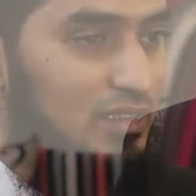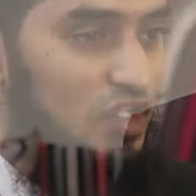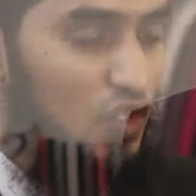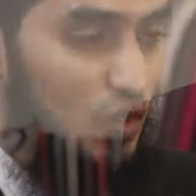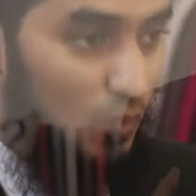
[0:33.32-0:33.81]
हैं
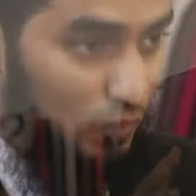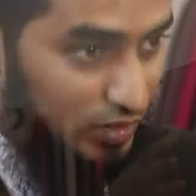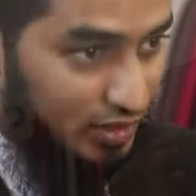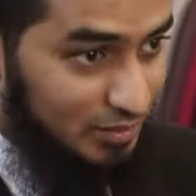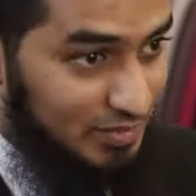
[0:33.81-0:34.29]

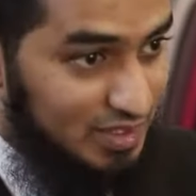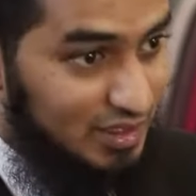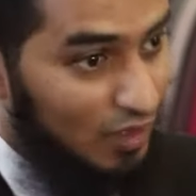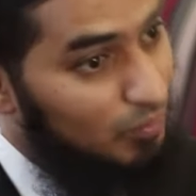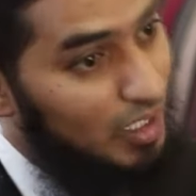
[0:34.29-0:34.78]
गर्मी
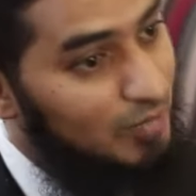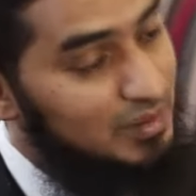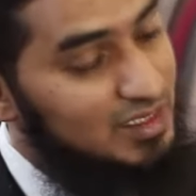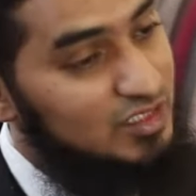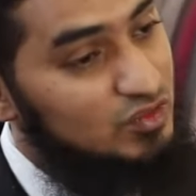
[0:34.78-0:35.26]
और
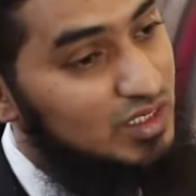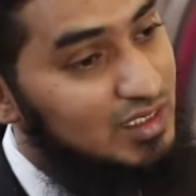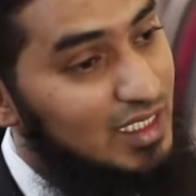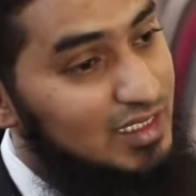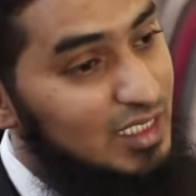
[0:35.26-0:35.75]
भाप के ज़रिए जो
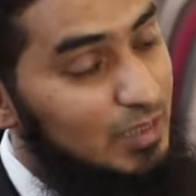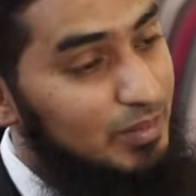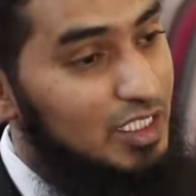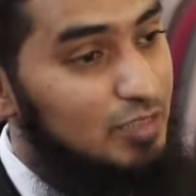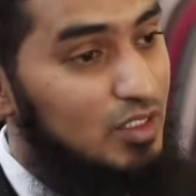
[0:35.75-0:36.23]
तेल निकालते
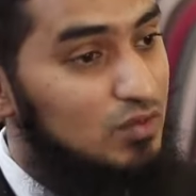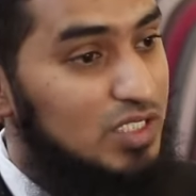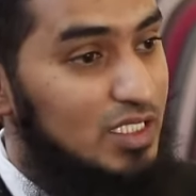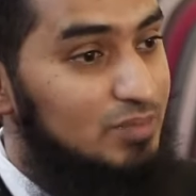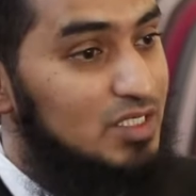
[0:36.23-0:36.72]
हैं पहली बार
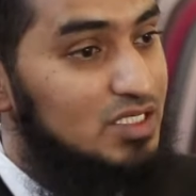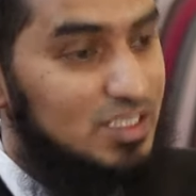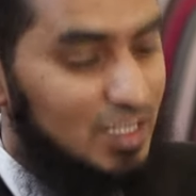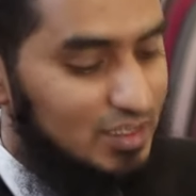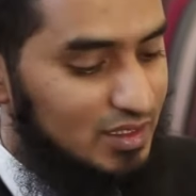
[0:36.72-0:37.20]
उसे इब्ने
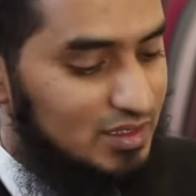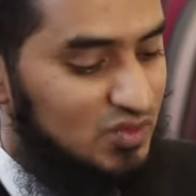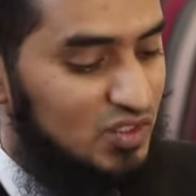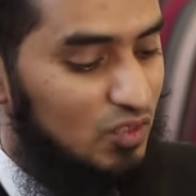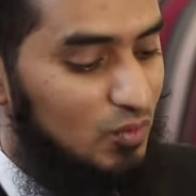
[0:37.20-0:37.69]
सीना ने
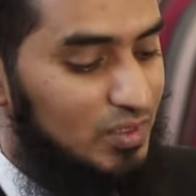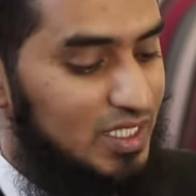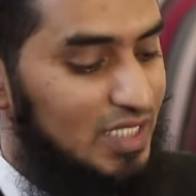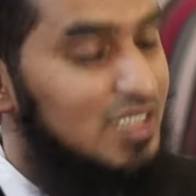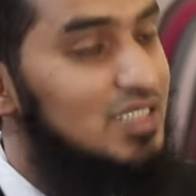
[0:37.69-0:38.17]
इस दुनिया को
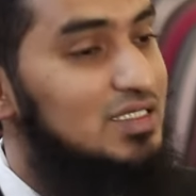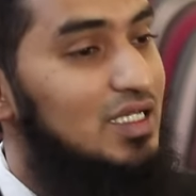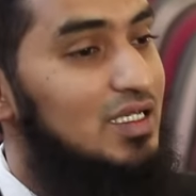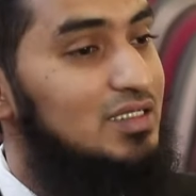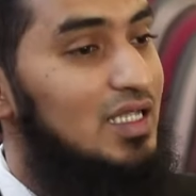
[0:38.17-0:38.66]
बताया कि किस
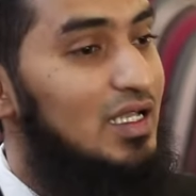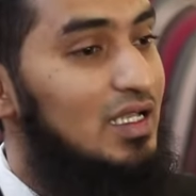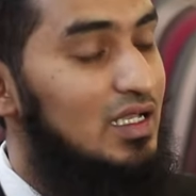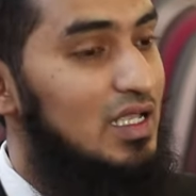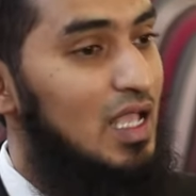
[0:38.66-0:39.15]
तरह करना
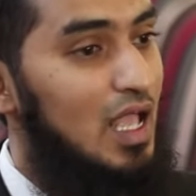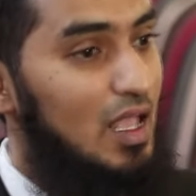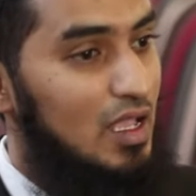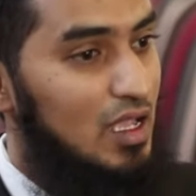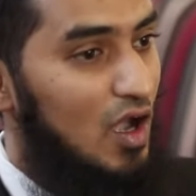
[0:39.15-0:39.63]
है
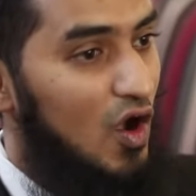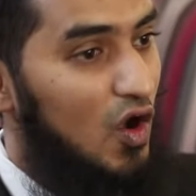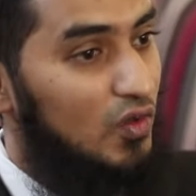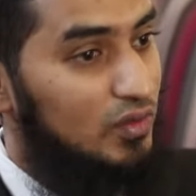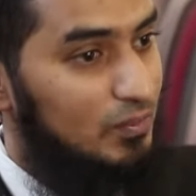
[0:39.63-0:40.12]

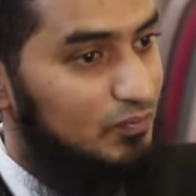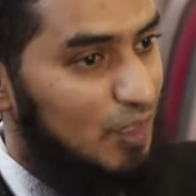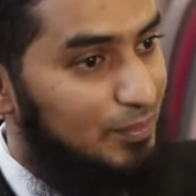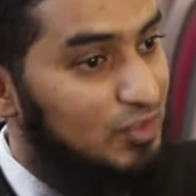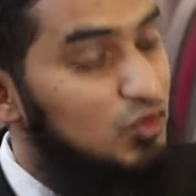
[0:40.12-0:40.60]
और
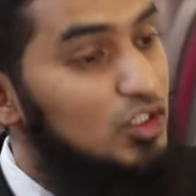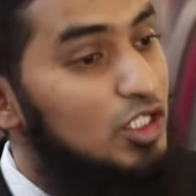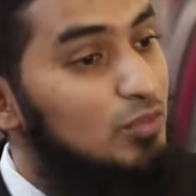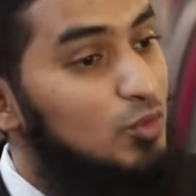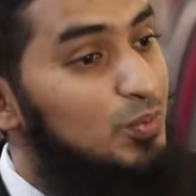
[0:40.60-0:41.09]

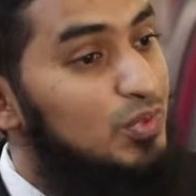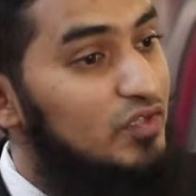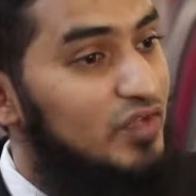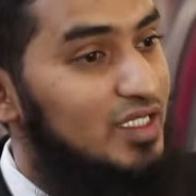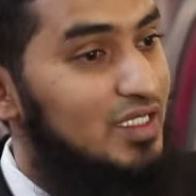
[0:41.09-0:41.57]
पेट्रोलियम को
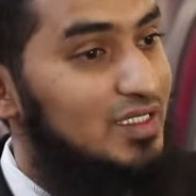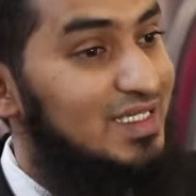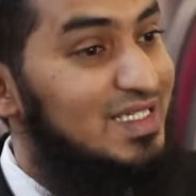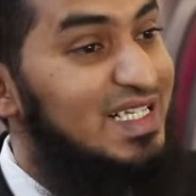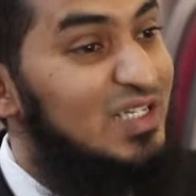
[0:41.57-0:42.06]
प्यूरीफाई कर
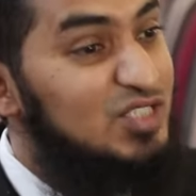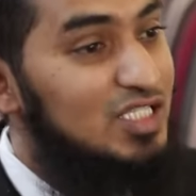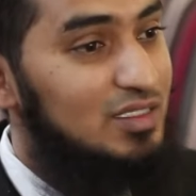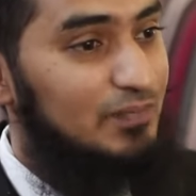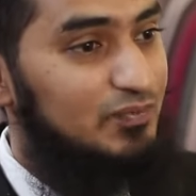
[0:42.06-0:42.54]
कर
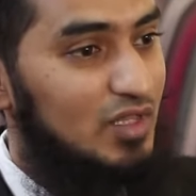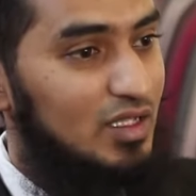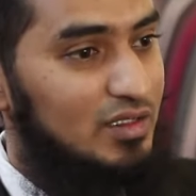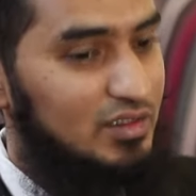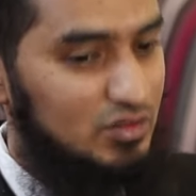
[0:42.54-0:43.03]
केरोसिन
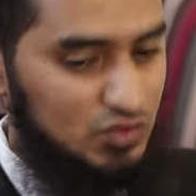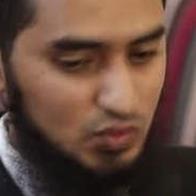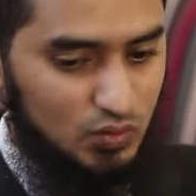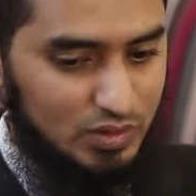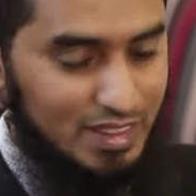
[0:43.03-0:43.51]

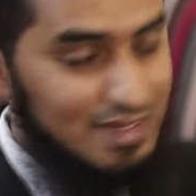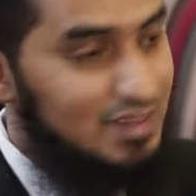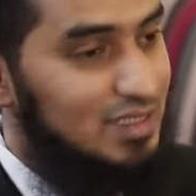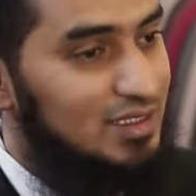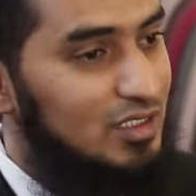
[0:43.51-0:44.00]
जो
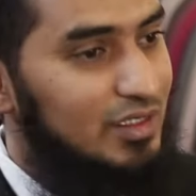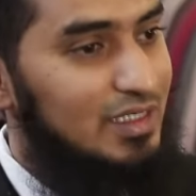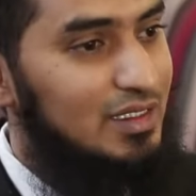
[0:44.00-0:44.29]
गैस का तेल